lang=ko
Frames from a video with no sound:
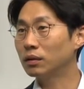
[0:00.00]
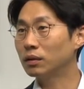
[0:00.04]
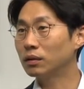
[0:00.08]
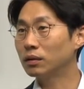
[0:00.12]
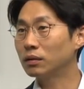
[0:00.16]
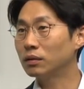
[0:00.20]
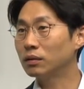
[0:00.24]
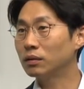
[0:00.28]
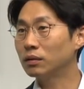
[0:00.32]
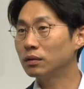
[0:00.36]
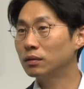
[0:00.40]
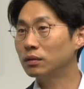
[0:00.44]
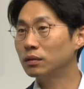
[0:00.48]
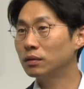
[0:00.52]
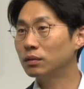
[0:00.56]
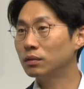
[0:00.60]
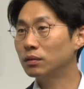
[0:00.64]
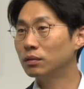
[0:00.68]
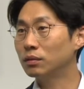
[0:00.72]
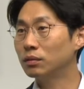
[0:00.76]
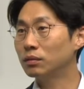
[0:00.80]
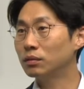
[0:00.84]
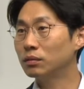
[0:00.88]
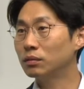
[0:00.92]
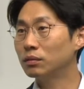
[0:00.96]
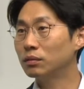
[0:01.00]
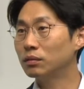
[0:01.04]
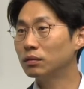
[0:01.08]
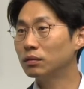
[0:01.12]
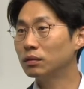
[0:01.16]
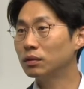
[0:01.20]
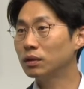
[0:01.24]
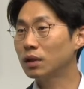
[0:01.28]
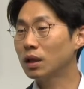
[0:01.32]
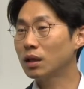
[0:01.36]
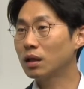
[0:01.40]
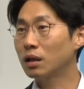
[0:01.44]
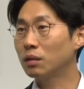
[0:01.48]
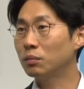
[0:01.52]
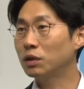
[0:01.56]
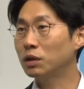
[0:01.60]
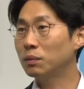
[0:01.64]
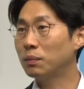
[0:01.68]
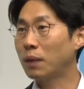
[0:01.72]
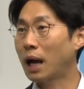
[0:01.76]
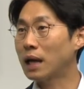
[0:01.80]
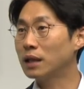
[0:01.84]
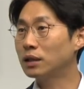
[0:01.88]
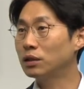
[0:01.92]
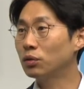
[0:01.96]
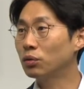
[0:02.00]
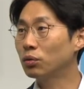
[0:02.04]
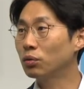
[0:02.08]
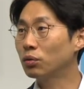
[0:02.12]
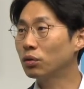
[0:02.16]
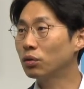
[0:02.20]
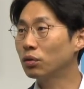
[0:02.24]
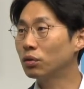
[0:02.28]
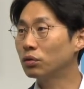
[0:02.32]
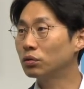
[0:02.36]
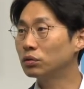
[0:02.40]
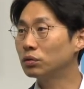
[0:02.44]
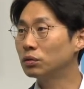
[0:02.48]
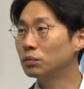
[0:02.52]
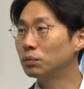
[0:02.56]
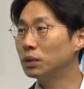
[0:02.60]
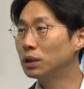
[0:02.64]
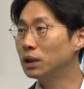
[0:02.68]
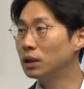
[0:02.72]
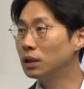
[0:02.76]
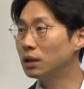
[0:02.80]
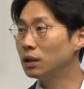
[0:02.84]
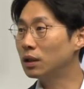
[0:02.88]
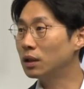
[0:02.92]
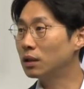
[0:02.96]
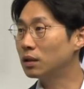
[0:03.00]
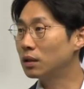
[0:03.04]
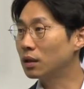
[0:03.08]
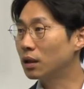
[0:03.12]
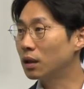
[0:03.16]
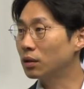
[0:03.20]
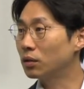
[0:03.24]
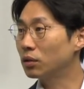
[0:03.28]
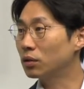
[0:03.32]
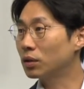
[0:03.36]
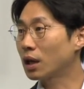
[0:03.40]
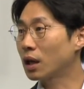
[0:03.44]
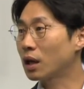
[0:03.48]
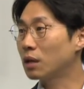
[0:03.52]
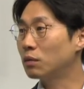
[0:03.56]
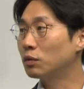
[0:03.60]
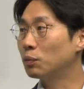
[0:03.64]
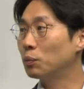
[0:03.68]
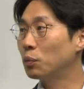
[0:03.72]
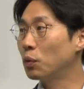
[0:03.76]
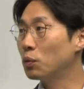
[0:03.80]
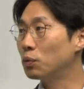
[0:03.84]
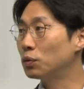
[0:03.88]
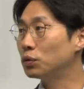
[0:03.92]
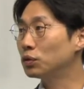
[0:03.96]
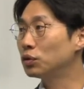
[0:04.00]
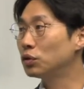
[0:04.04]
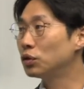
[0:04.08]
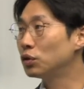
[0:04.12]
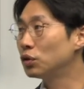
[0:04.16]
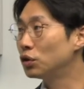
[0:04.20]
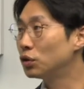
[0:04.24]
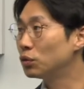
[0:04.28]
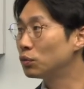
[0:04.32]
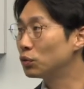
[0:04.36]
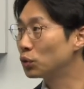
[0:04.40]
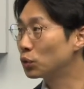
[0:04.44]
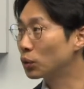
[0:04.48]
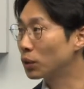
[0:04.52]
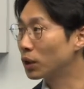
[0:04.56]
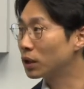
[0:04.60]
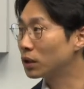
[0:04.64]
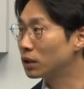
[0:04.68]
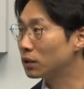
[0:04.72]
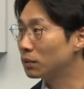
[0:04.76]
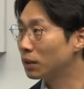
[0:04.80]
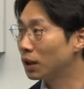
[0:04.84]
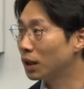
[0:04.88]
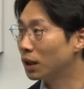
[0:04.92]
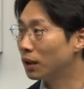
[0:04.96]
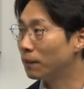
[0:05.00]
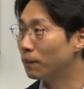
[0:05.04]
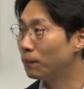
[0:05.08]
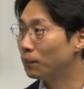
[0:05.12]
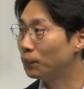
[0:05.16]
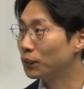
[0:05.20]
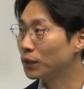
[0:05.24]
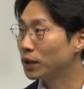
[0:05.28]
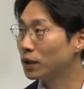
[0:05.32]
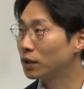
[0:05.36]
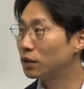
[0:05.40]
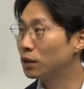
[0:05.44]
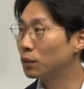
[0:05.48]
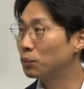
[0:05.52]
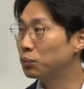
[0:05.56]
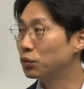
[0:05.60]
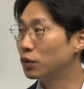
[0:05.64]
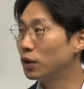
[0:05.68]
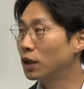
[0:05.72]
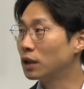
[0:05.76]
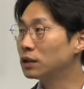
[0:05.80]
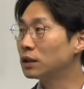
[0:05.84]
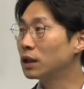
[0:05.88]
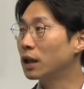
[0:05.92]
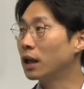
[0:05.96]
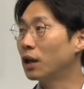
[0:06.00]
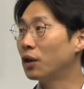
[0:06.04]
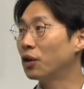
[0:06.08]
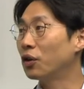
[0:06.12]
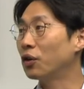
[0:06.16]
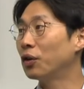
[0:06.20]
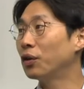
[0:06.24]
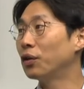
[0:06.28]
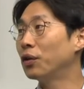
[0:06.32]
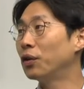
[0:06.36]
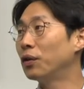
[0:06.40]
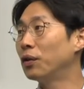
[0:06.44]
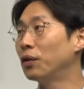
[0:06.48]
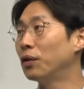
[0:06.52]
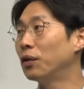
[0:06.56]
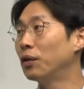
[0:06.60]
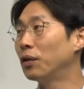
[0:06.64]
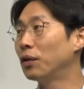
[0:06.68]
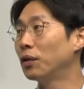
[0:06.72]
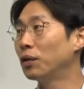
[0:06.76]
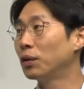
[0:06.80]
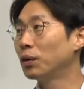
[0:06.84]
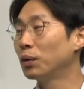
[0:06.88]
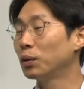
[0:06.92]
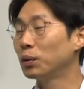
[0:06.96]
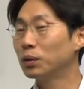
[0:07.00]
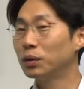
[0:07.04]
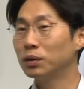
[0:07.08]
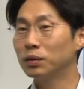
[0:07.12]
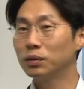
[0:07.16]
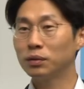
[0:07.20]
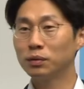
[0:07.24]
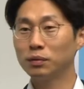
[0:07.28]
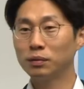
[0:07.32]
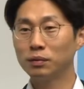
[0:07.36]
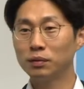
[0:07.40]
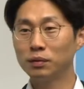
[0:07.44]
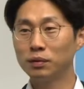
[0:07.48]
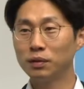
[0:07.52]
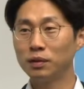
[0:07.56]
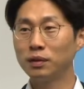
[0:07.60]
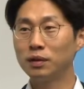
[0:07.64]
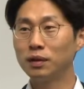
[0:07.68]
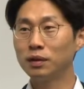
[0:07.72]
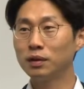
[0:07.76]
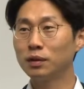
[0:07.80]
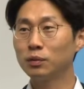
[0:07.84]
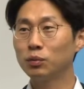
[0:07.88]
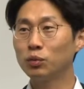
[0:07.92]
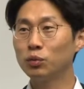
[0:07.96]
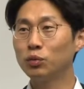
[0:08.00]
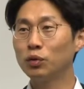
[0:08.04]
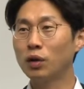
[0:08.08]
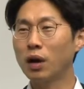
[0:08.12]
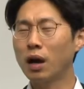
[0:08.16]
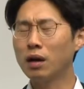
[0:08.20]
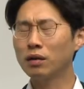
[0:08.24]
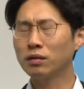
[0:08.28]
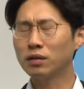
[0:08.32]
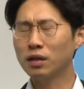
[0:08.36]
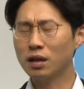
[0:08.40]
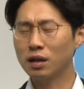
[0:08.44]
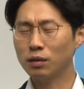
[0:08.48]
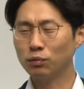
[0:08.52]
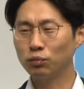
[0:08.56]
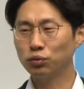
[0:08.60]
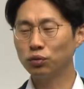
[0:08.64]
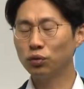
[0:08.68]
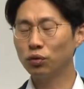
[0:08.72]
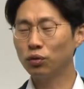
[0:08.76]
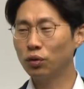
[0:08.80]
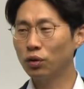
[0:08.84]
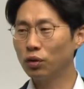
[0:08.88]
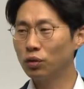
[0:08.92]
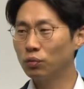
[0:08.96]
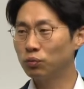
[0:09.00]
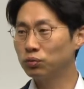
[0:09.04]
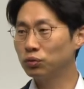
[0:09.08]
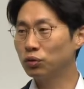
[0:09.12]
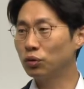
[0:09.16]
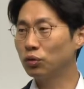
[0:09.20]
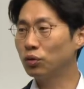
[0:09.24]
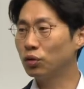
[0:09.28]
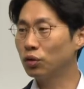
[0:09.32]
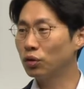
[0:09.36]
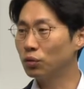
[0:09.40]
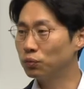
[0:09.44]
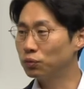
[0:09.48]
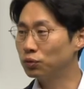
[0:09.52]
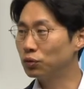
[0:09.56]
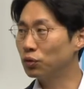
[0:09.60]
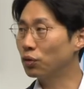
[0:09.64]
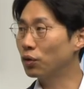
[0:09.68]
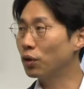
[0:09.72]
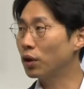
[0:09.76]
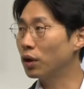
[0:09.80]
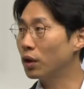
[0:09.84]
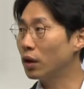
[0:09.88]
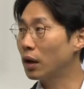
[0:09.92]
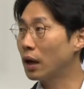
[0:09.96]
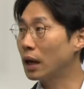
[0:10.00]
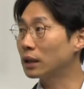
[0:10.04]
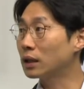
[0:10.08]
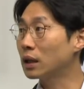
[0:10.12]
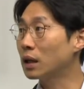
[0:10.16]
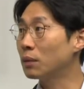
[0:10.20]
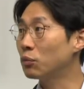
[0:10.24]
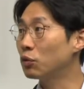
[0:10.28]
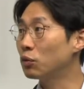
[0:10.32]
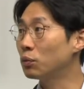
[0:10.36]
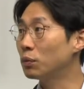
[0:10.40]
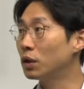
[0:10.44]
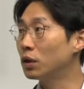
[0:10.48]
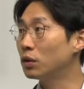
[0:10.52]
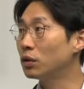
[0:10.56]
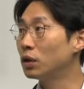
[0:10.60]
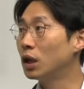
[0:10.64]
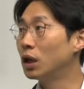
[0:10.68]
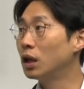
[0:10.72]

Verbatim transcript: 그 사람이 많이 올 거를 미리 예측해서 사람을 뽑을 수 있으면 좋겠지만 그게 음. 불가능해요. 음. 그래서 일하다 보면 아, 사람 부족해요, 부족해요, 부족해요 하다 보면